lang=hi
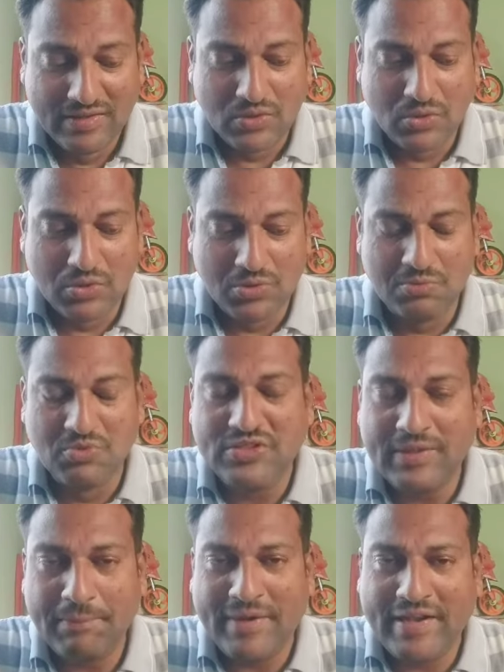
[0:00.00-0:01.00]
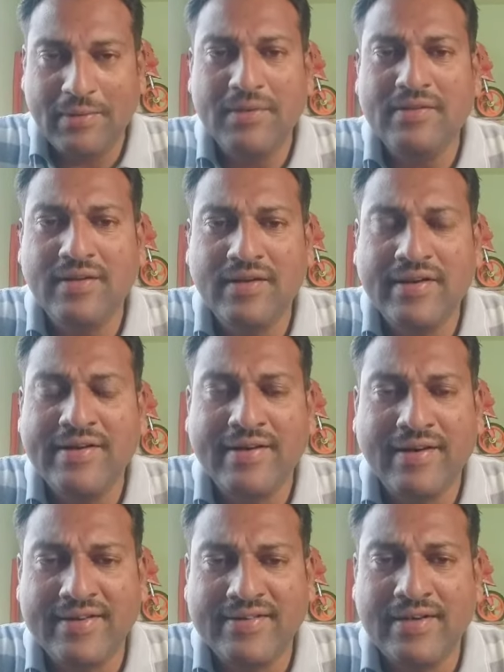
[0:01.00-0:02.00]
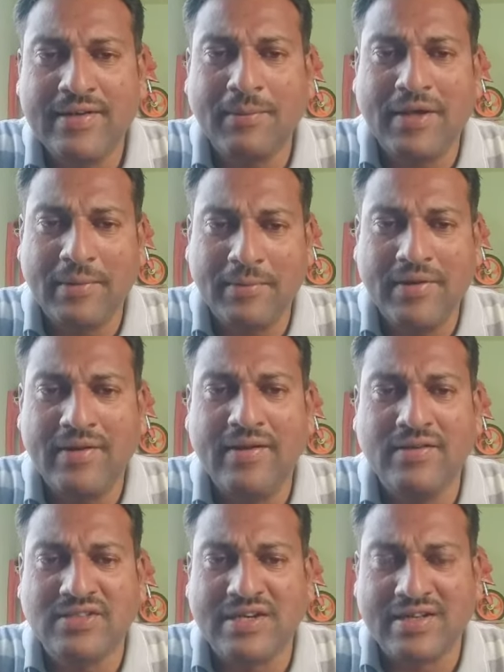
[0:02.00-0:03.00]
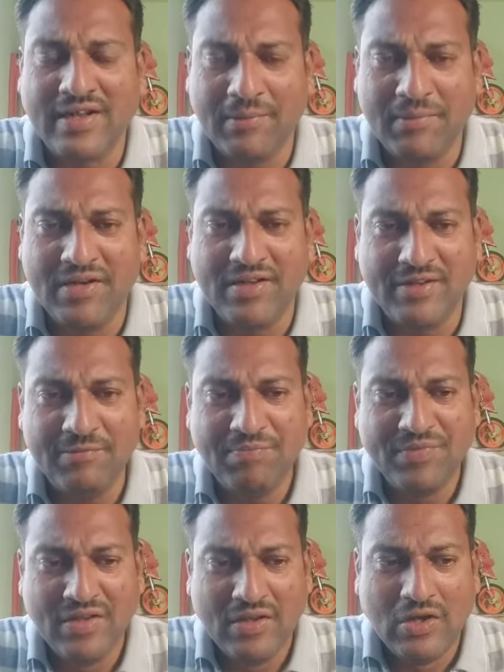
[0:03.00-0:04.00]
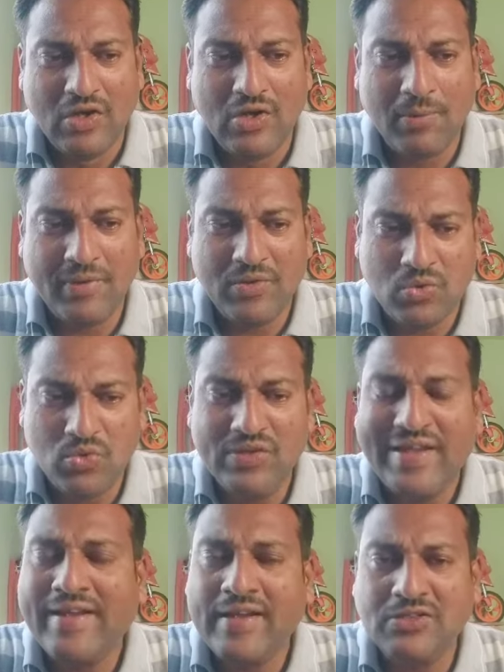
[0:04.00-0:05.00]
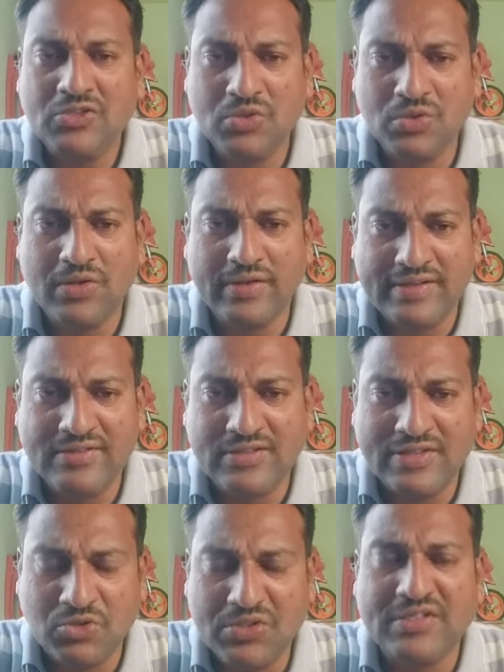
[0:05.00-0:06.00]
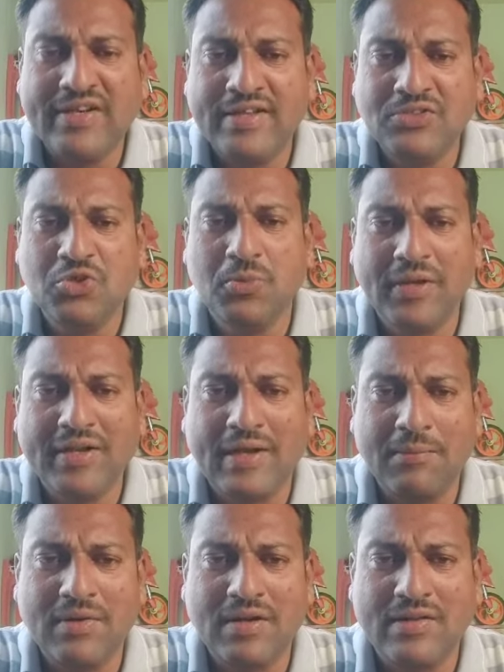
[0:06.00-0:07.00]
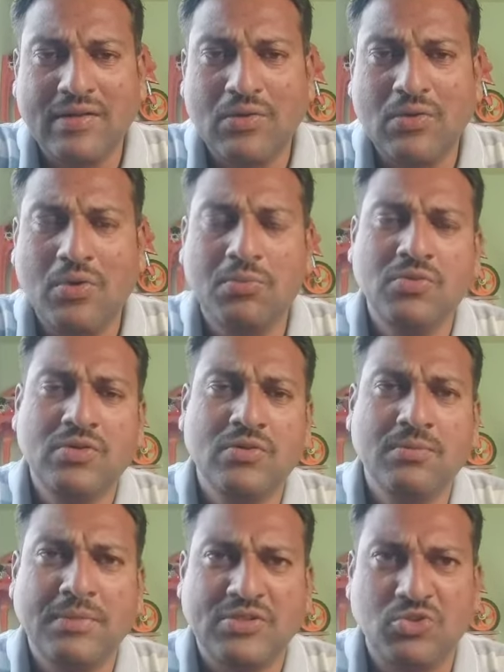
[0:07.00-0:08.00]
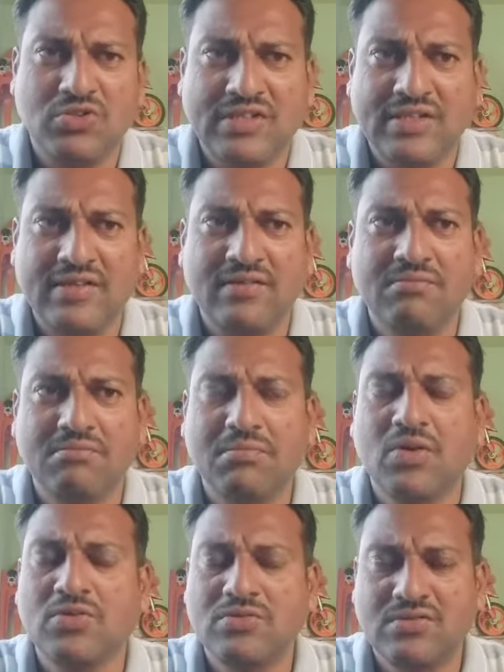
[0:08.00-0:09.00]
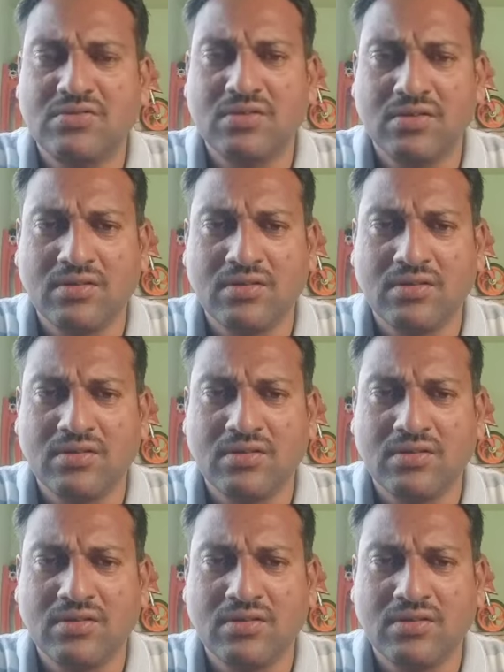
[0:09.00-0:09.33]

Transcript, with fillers: तो मुझे ब्रेन मंथन इंटरनेशनल के बारे में जानकारी मिल गई और मैं खुद एक एनजीओ एजुकेशन एनजीओ में काम करता हूँ और मैं बच्चों से बहुत